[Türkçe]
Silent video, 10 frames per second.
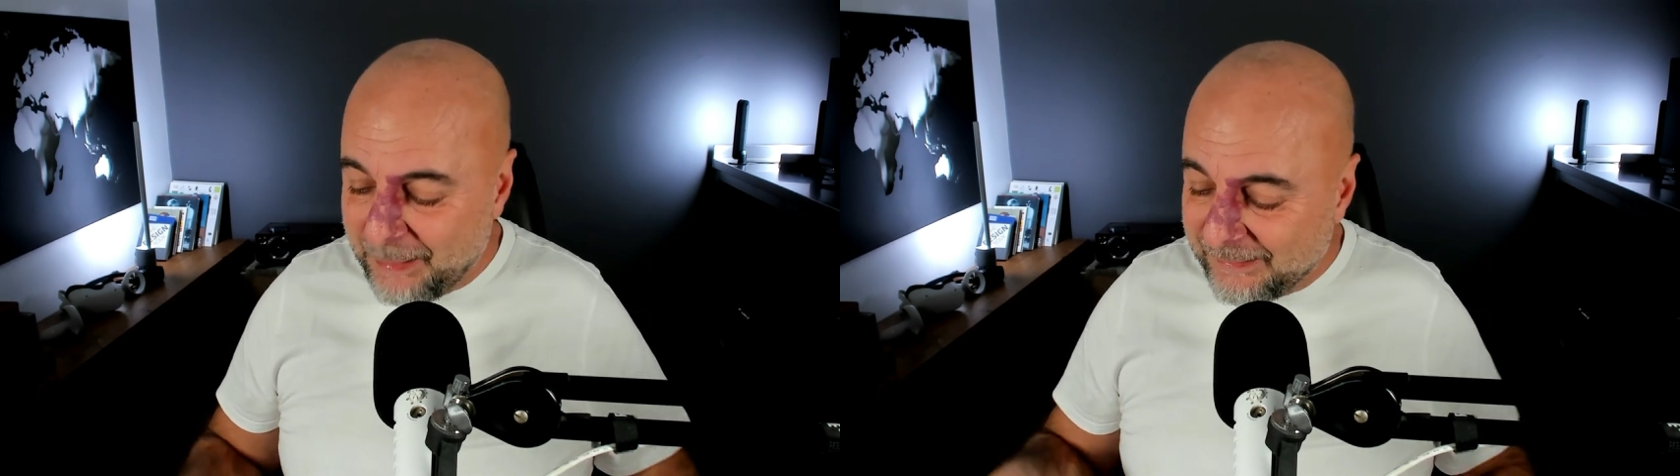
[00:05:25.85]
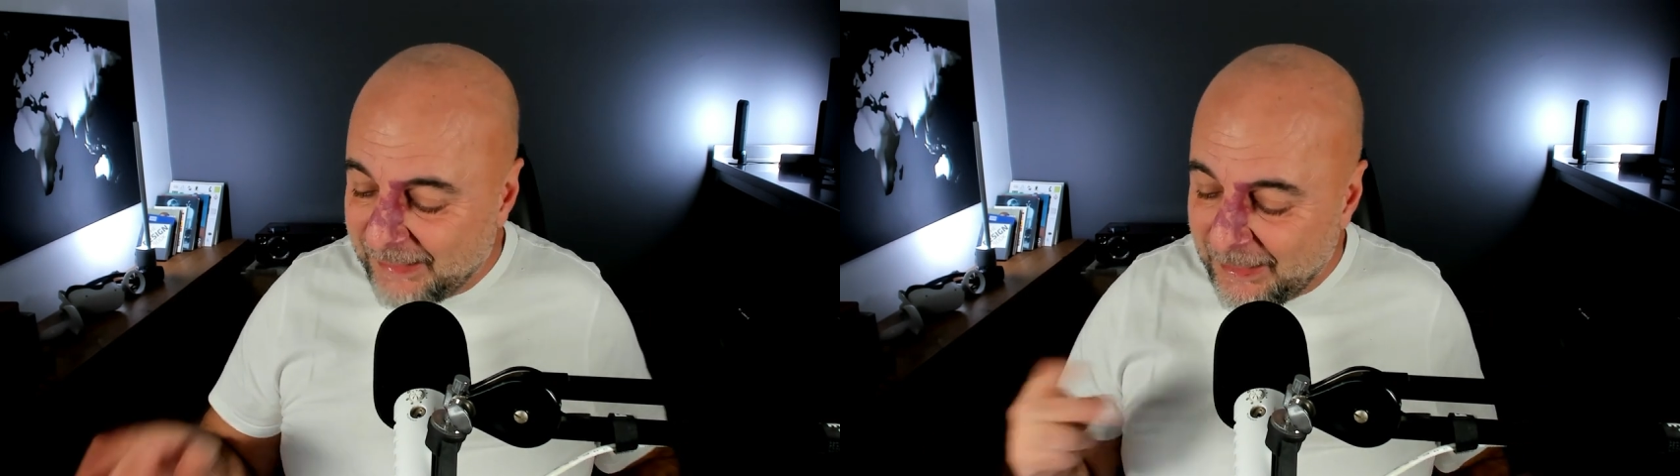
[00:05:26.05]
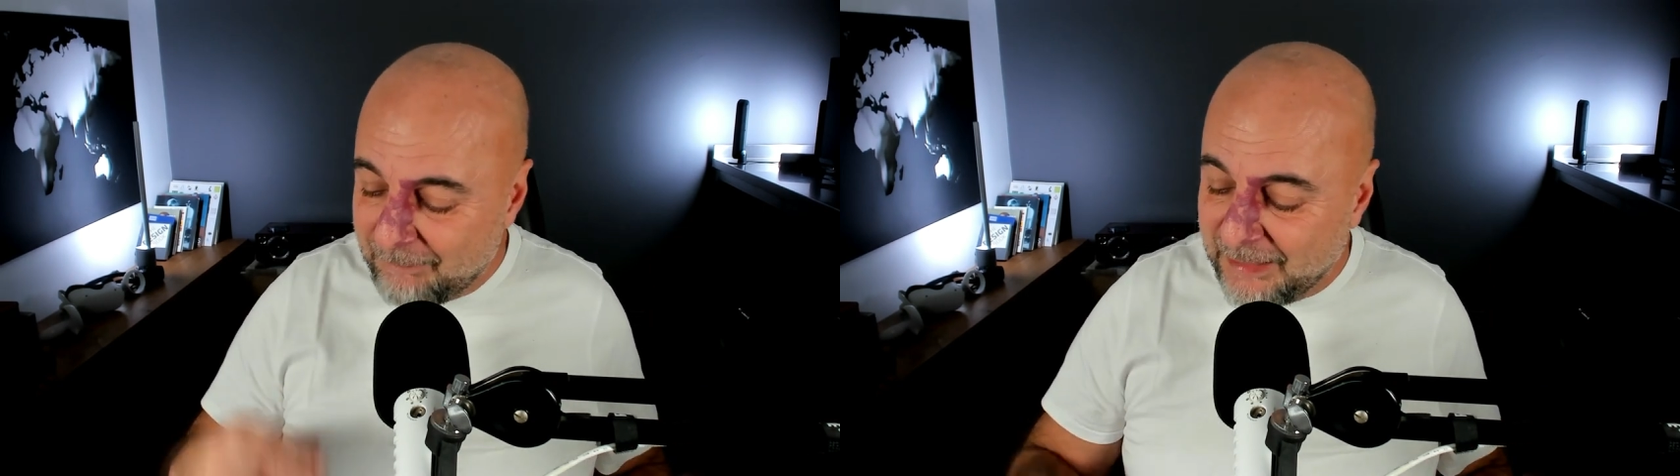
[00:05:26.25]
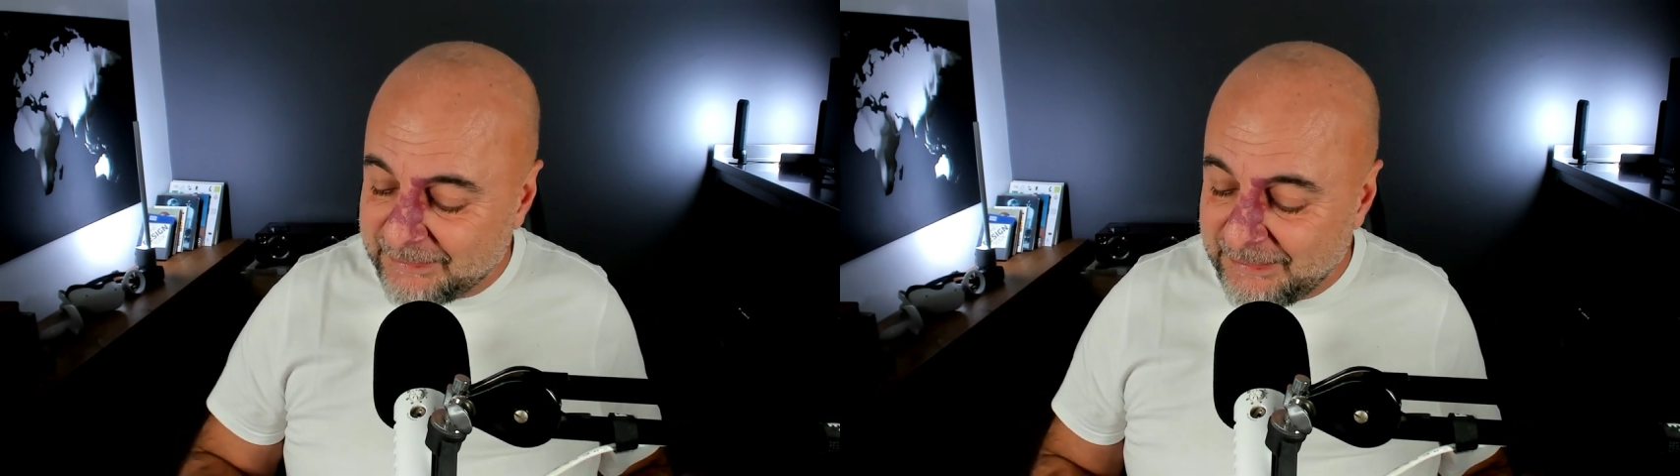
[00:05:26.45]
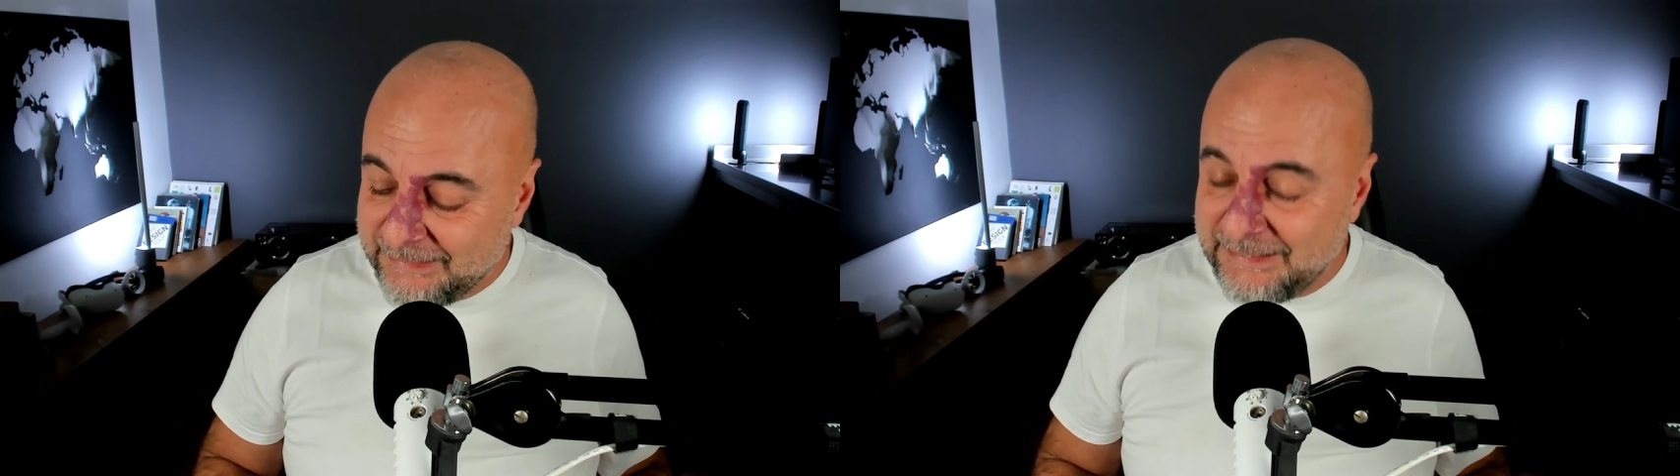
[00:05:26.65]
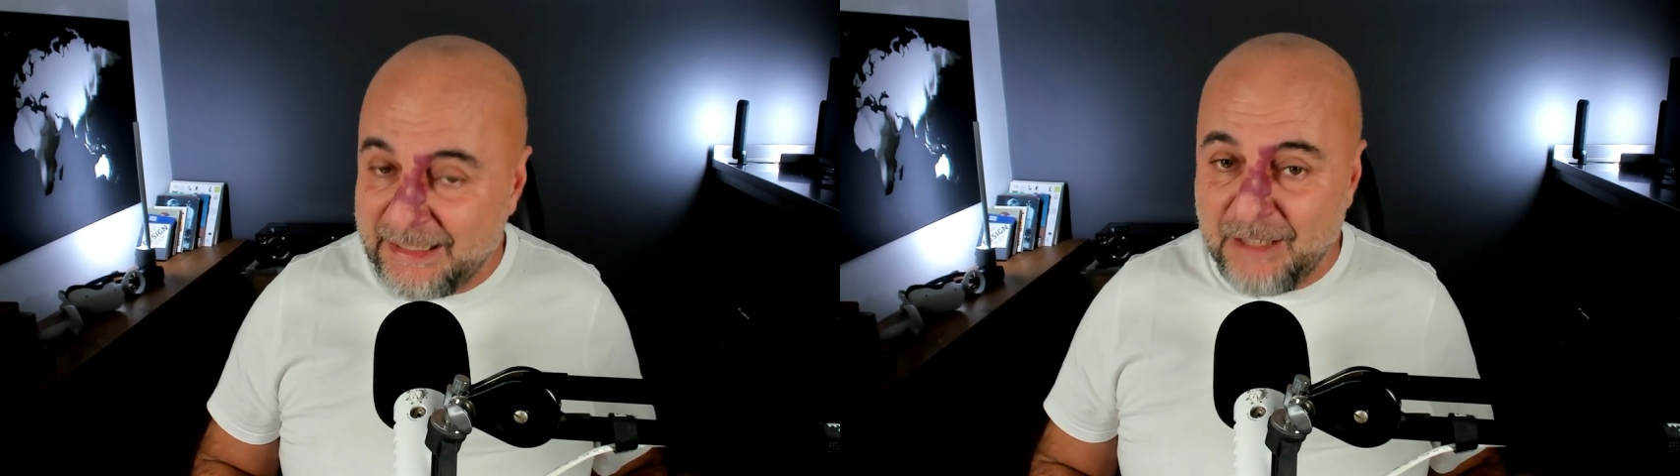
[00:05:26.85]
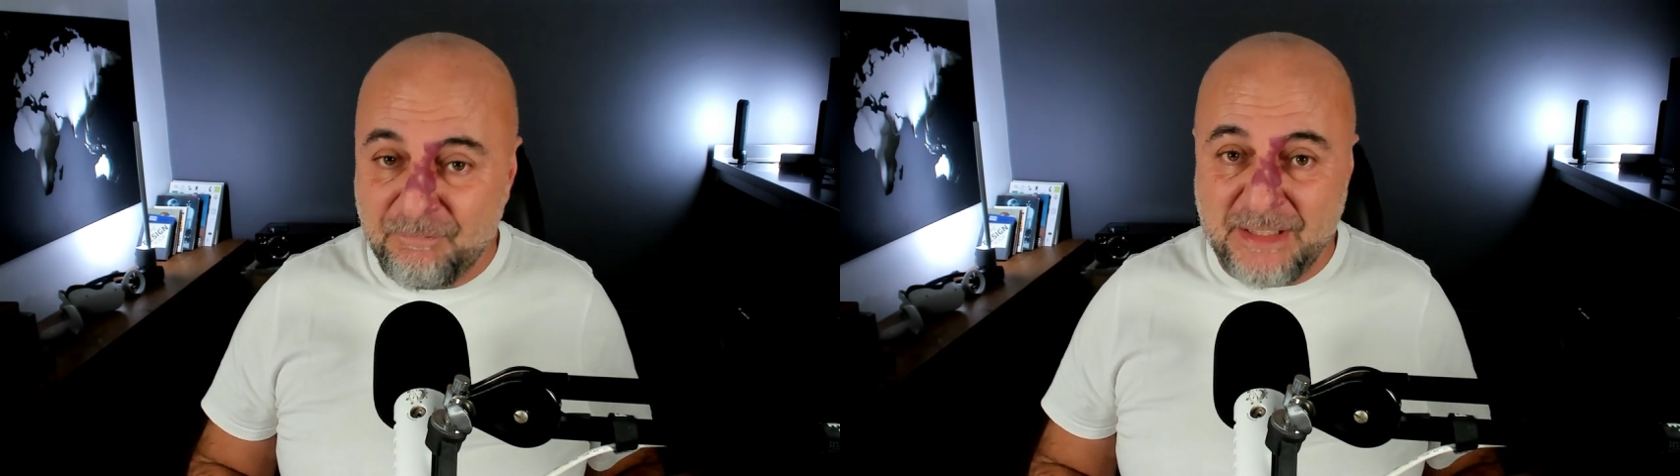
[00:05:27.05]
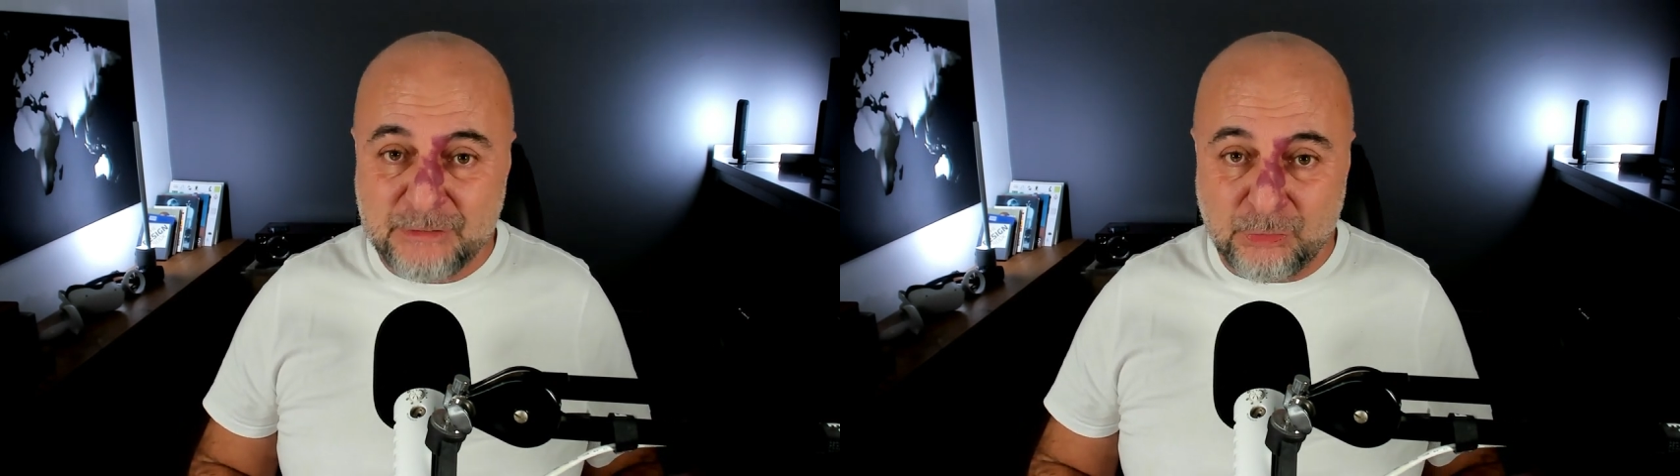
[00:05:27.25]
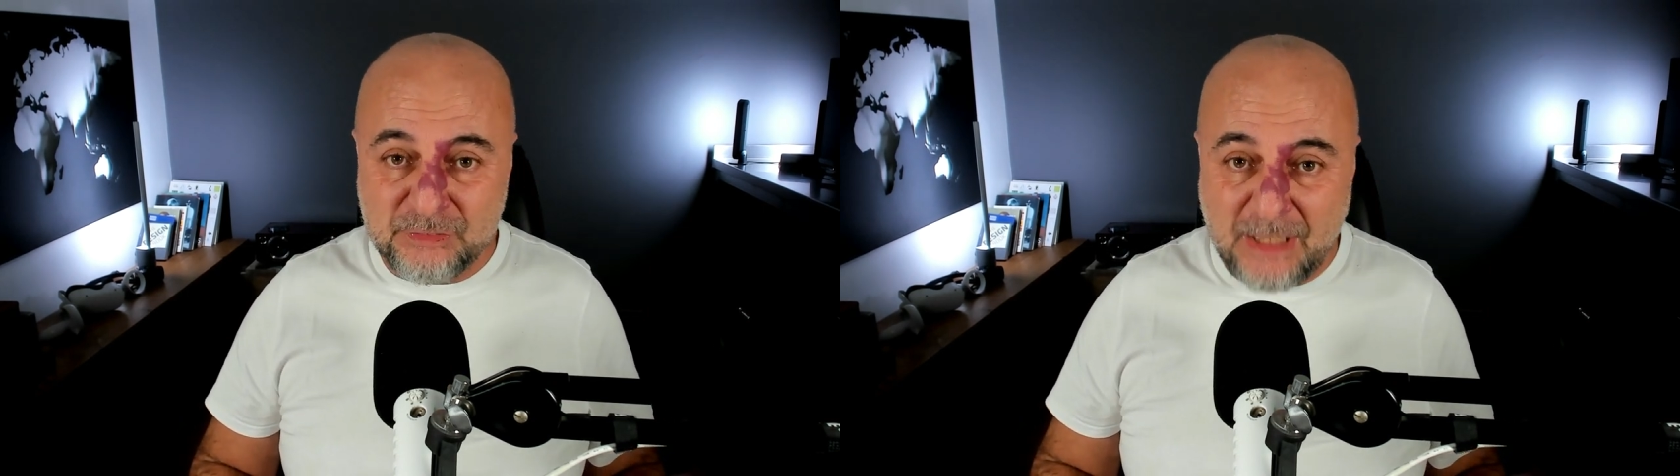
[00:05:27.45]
Ben daha belki iki enflasyon